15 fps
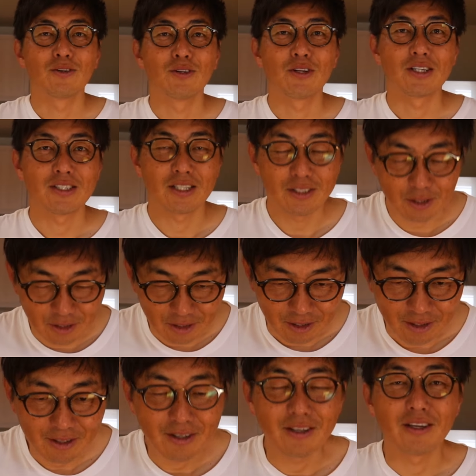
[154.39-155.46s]
それでは早
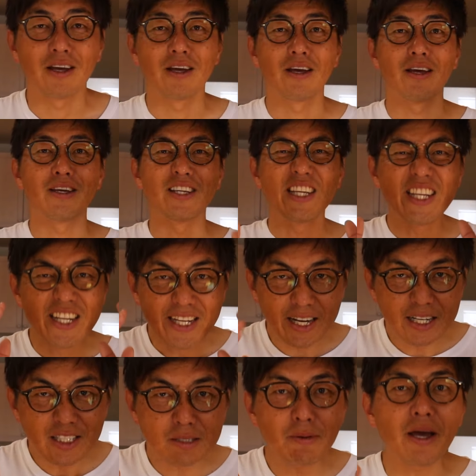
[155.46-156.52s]
速、1ヶ
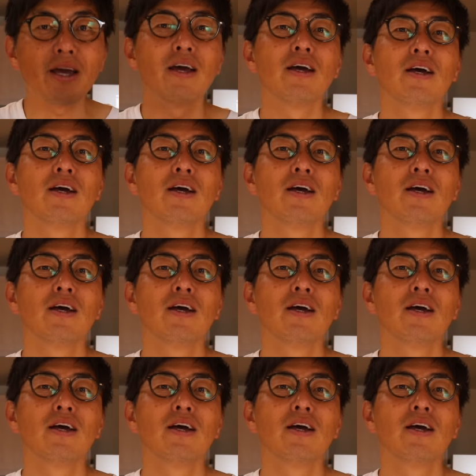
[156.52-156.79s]
月前、